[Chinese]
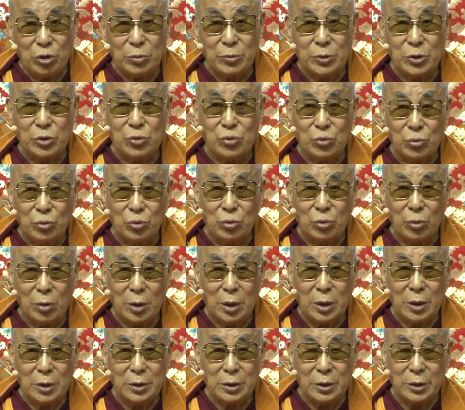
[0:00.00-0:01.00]
成佛的
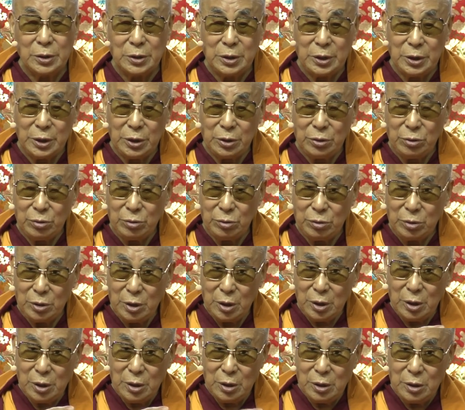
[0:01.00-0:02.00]
果位是可以获
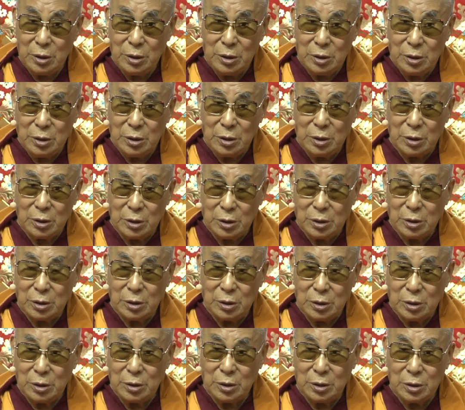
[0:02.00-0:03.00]
得的，
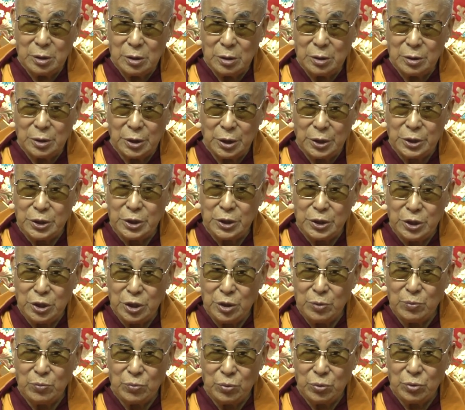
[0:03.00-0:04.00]
是存在
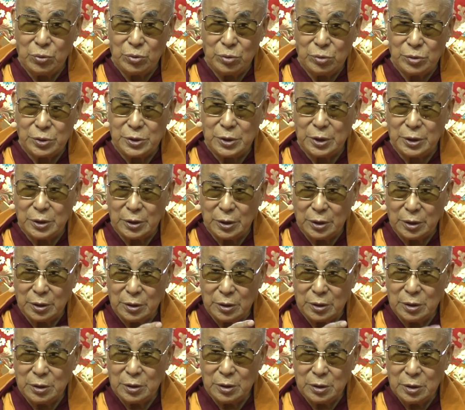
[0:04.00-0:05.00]
的。
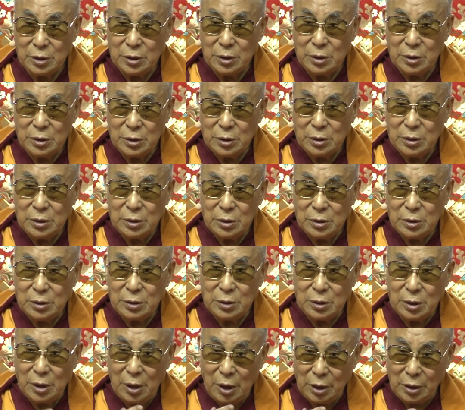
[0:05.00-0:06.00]
所以而说
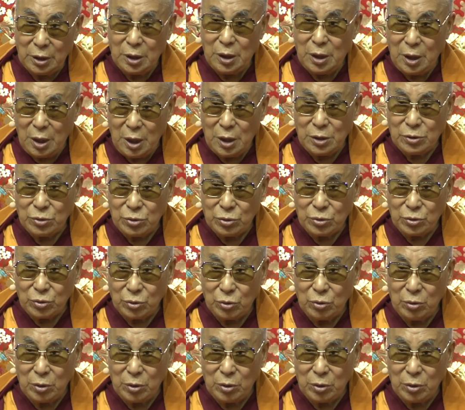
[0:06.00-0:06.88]
到了如来藏，